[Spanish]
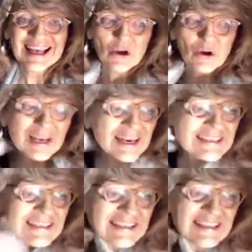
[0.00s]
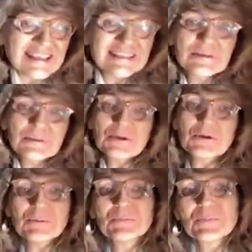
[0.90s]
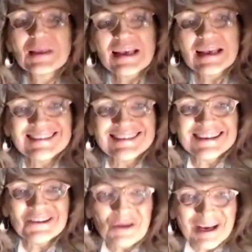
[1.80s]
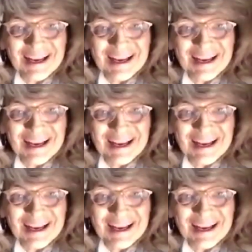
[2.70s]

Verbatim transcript: con la necesidad de decir, bueno, enciendo la